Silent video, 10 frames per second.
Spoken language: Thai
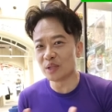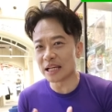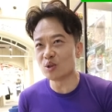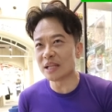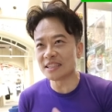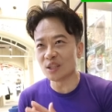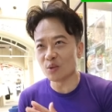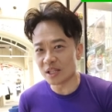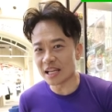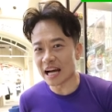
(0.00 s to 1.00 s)
วิทยายุทธด้า
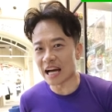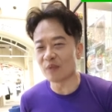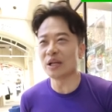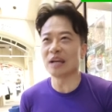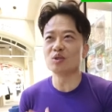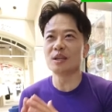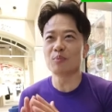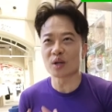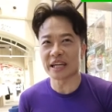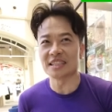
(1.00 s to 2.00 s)
นจิตวิญญาณวิทยายุท
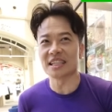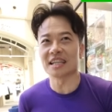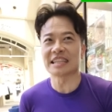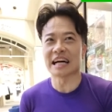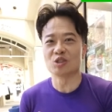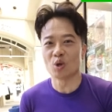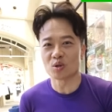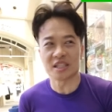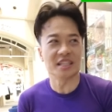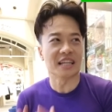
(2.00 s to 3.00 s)
ธที่พวกเกจิอาจารย์
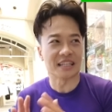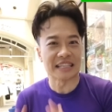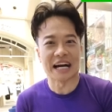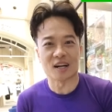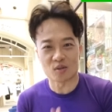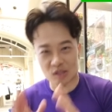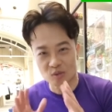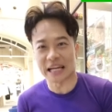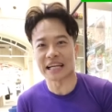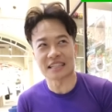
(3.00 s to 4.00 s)
โยคีต่างๆเขา
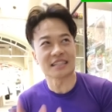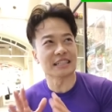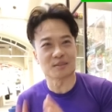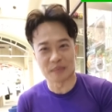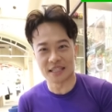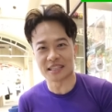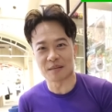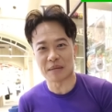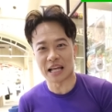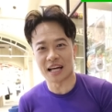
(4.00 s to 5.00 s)
เข้าใจกันตั้งแต่สมัย
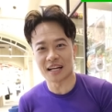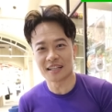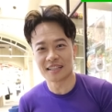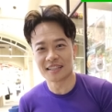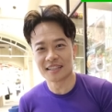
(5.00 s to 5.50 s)
ดึกดำบรรพ์